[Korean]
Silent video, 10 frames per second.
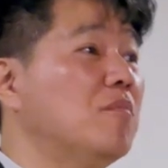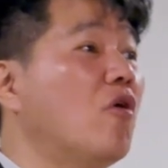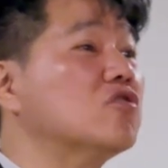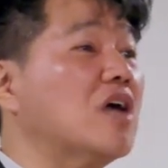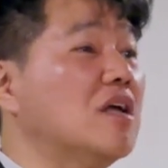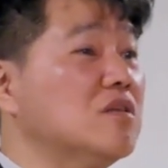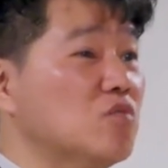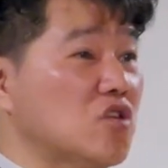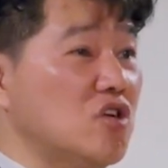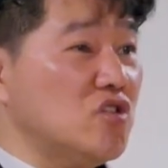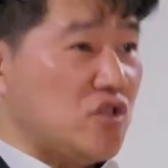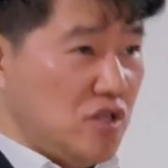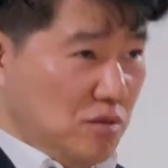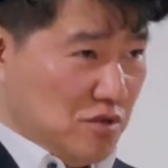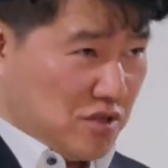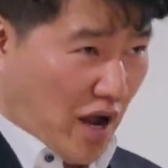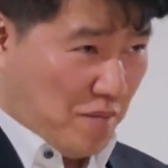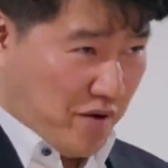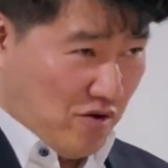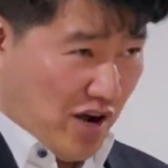목사님들은 스님을
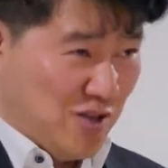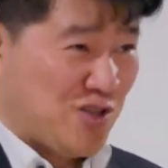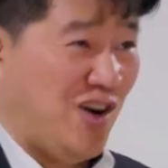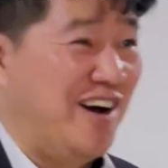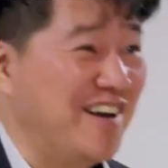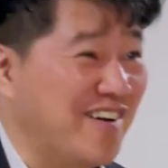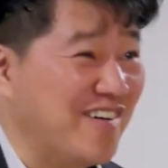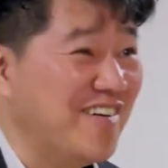다 별로 안 좋아해요.